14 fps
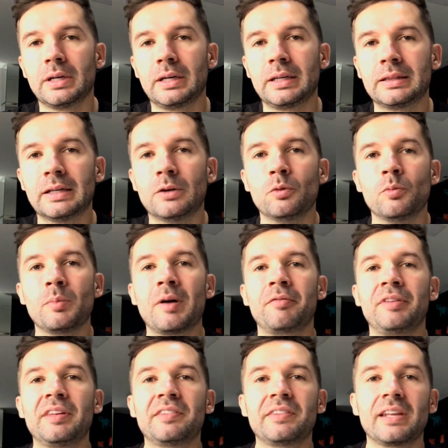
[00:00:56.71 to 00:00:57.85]
Então, uma
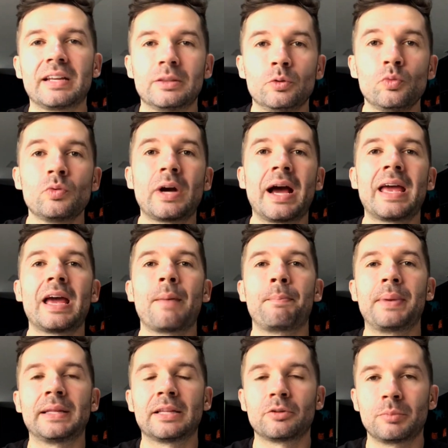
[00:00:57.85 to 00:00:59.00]
víscera nunca é
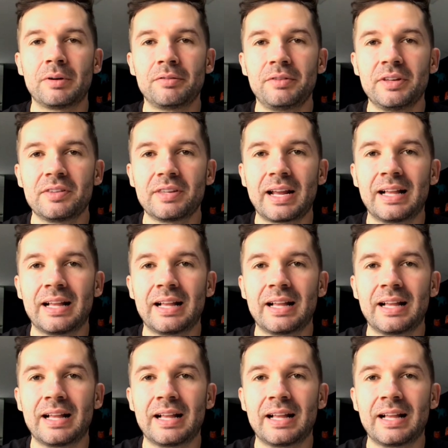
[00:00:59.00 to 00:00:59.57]
apenas uma víscera,